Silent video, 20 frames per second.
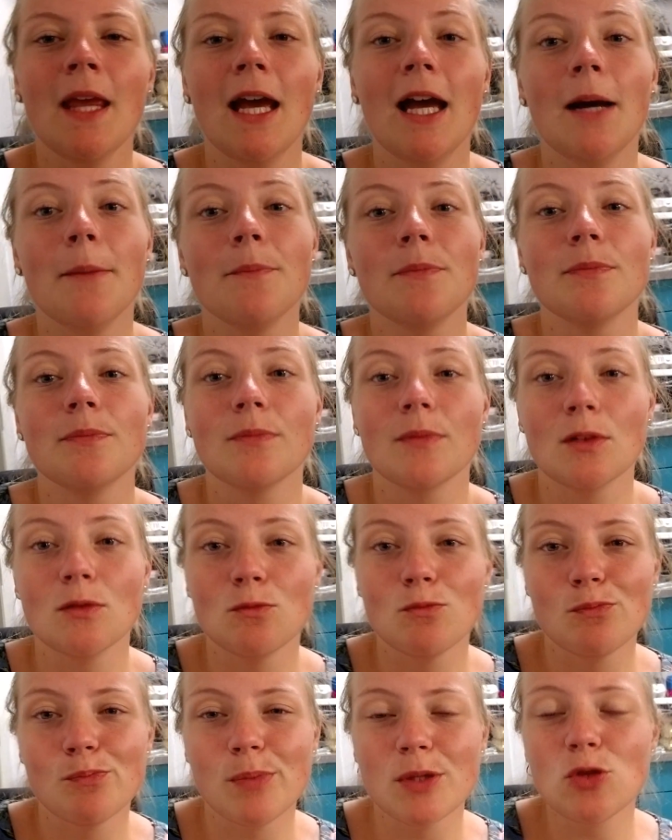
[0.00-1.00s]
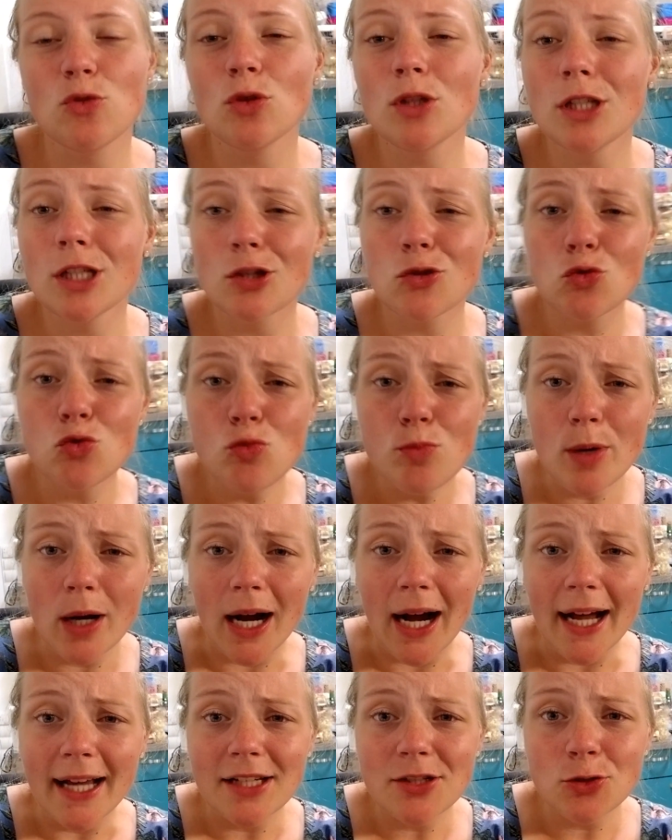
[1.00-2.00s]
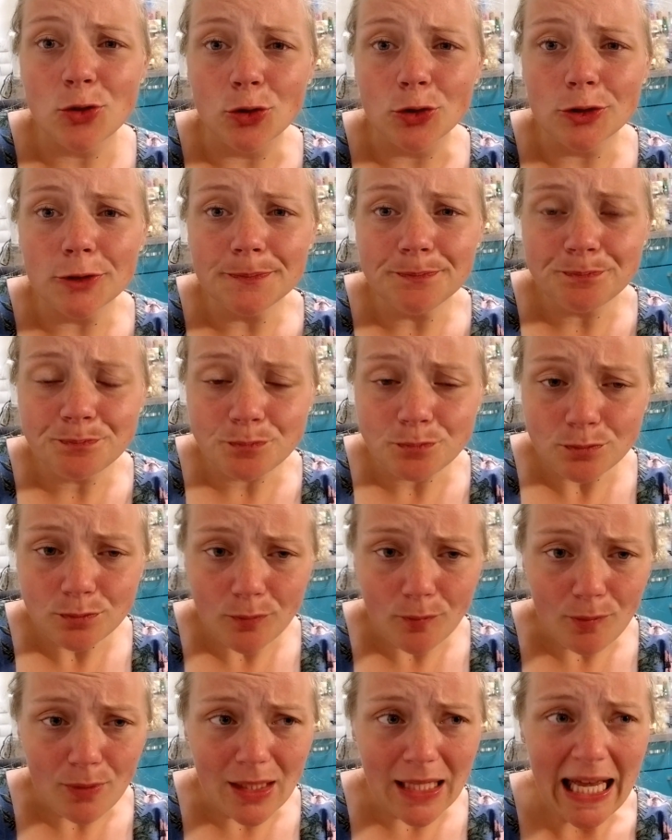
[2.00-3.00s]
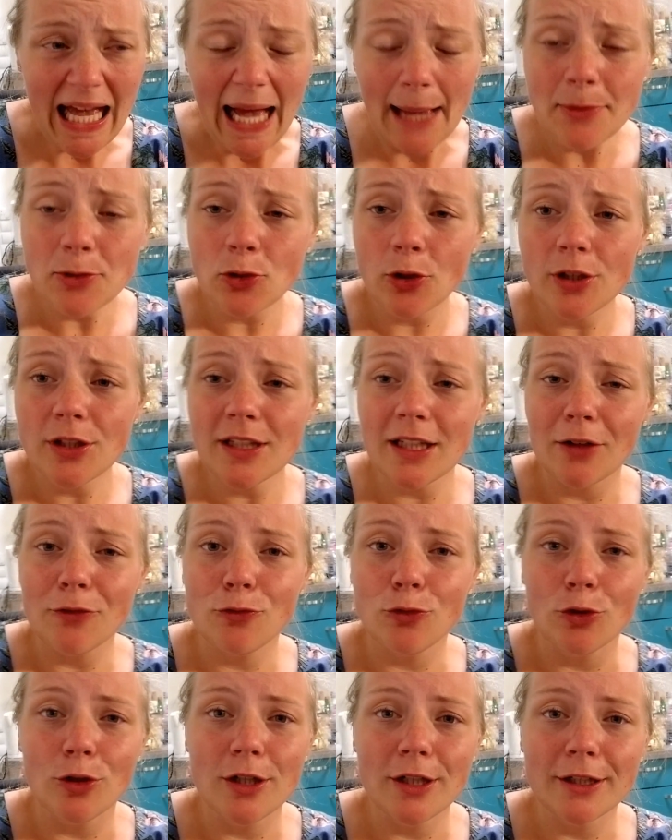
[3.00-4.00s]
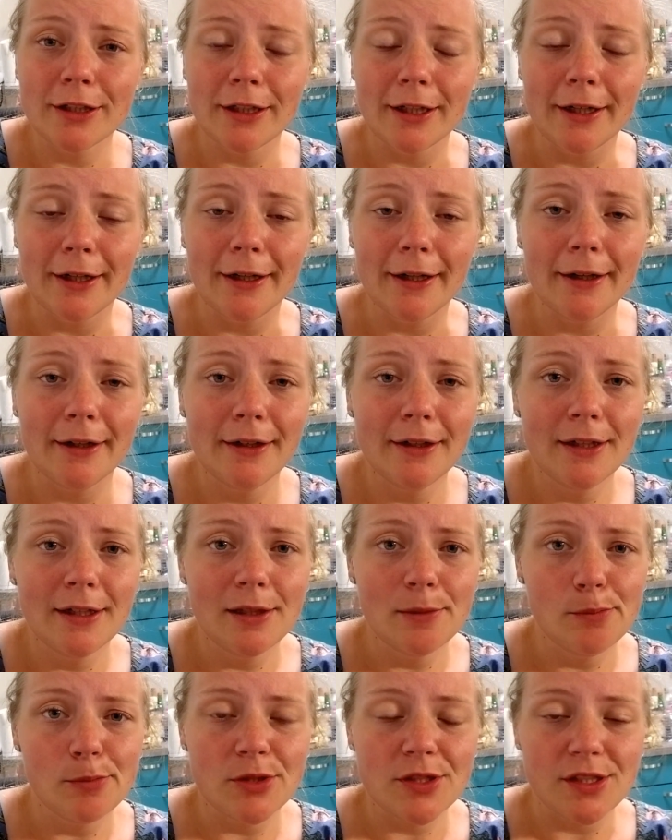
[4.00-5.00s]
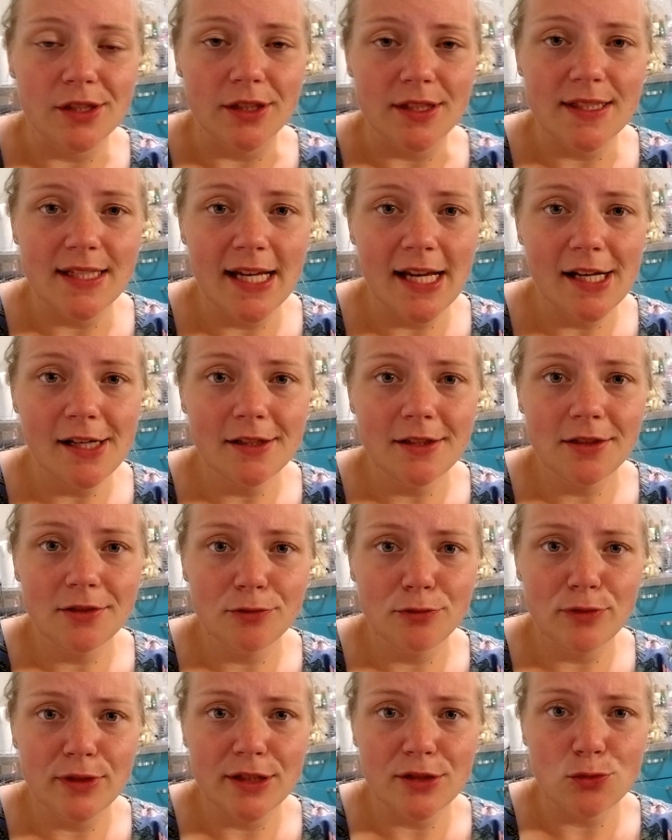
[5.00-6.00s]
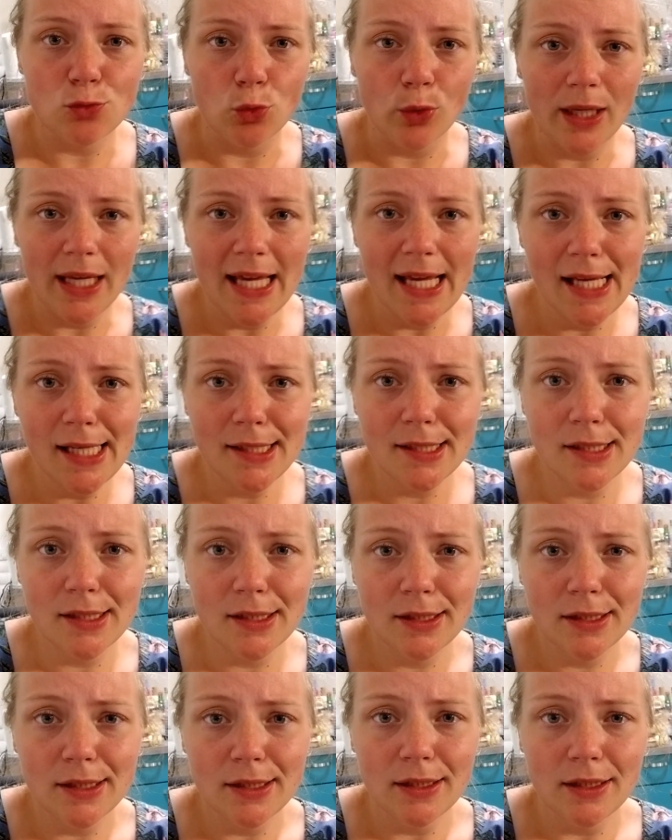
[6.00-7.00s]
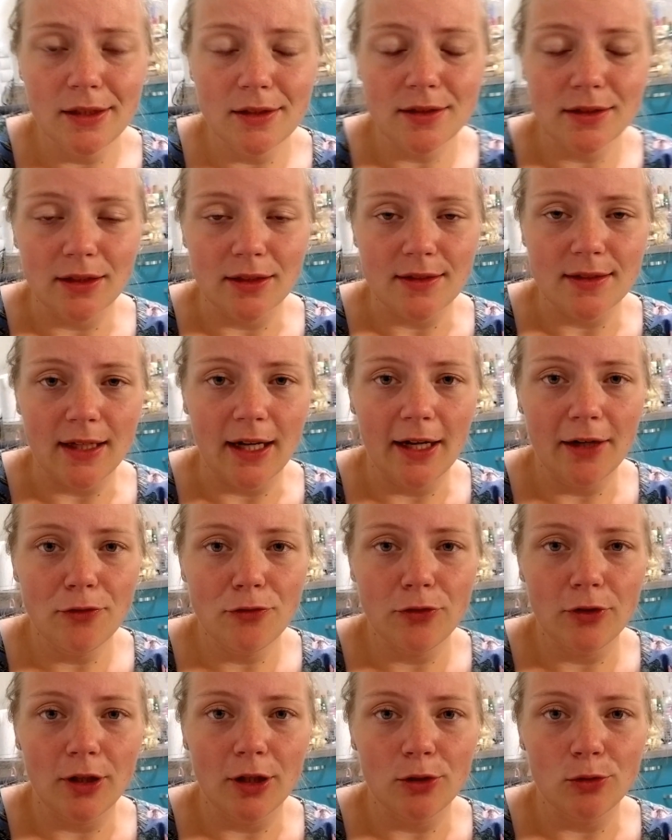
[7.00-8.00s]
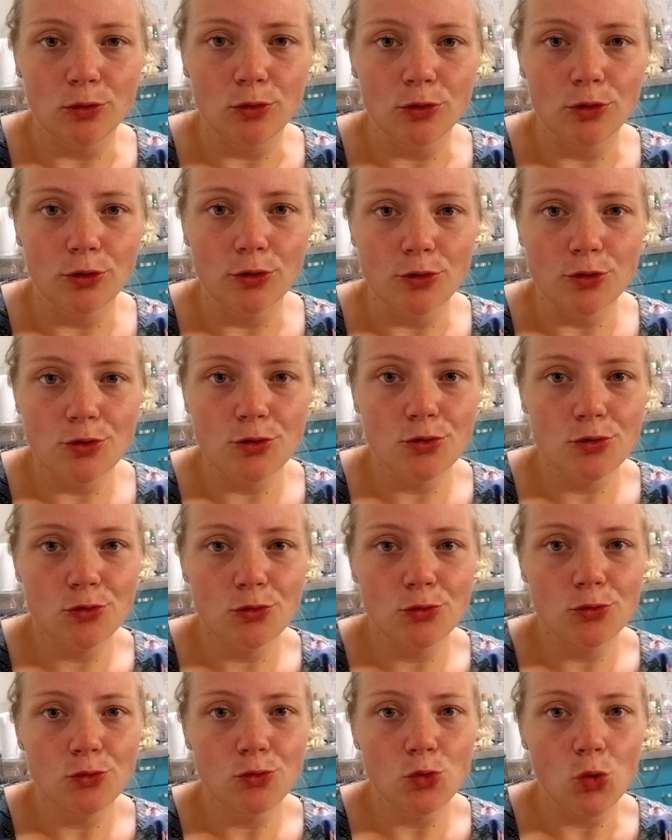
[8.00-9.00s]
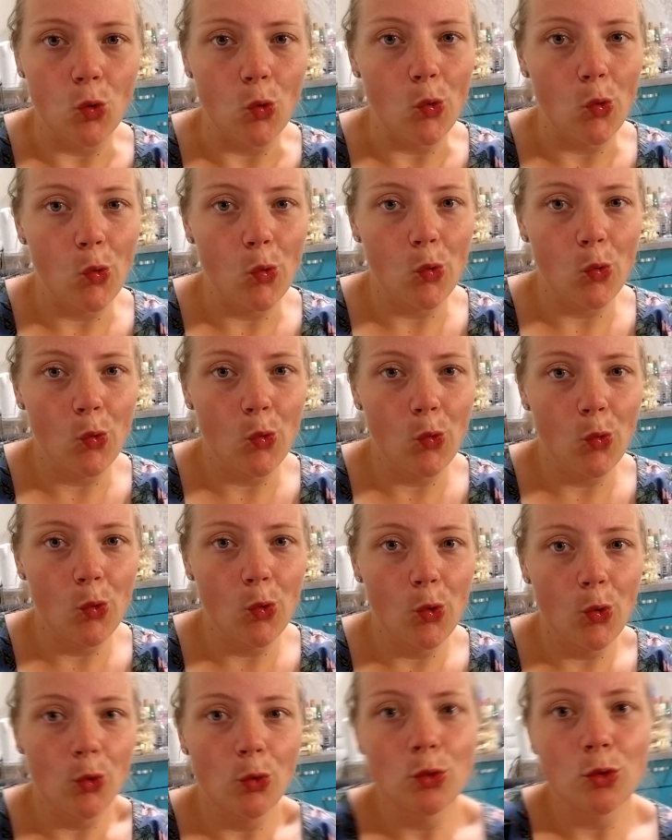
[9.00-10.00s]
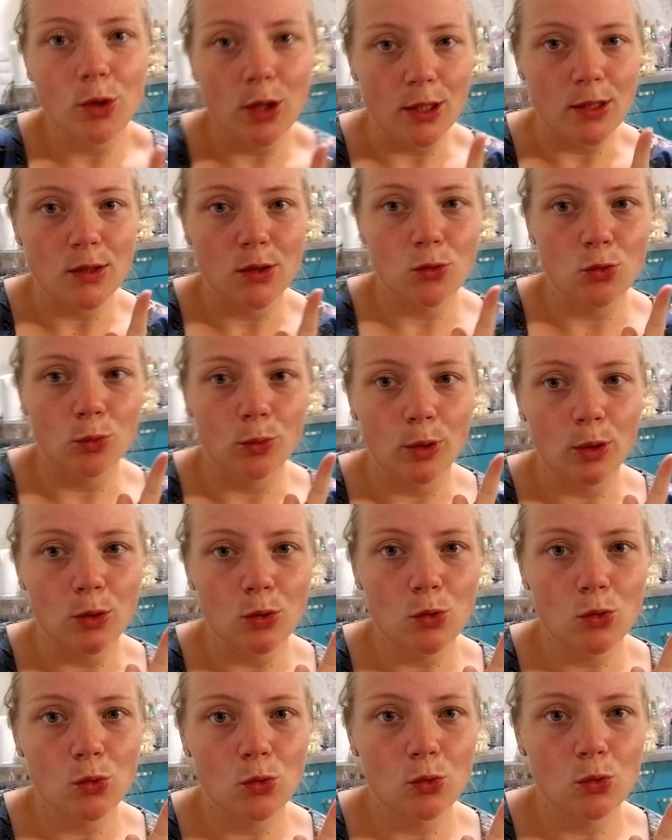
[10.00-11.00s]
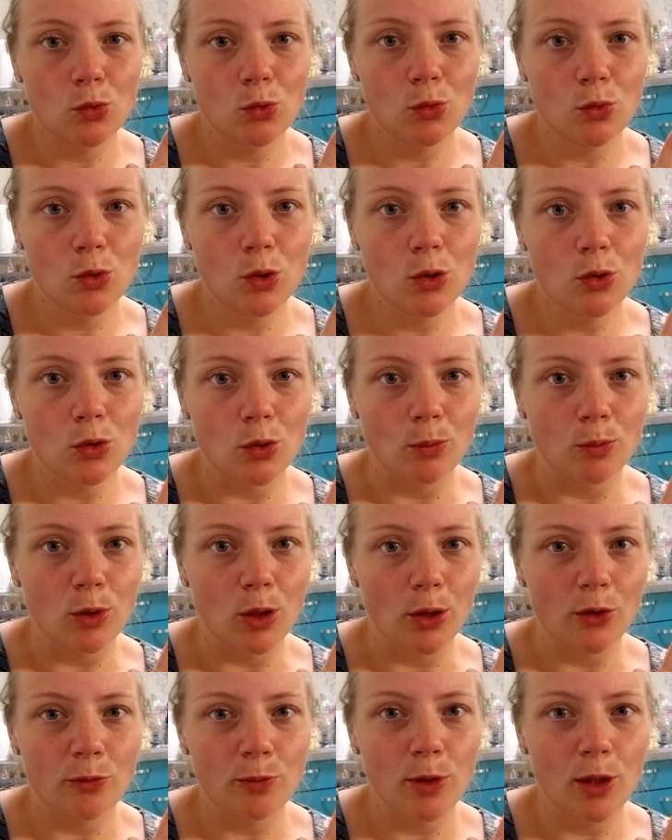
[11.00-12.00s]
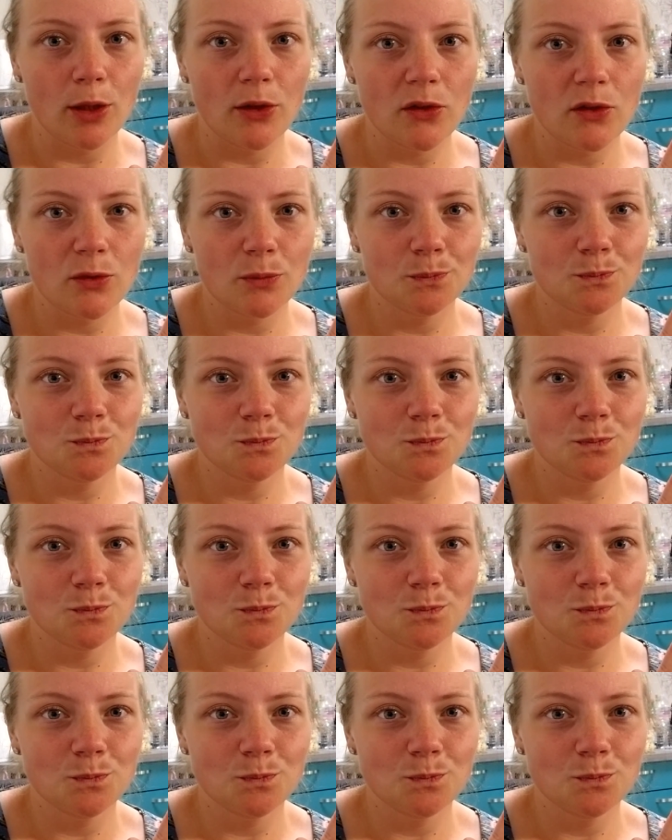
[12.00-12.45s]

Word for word: Ähm, bezüglich der Zubereitung habe ich euch ja vorhin äh, ein äh, bisschen erzählt, wie das so geht. Die ist ganz einfach und jo. Das ist übrigens die Sonntagsbilanz.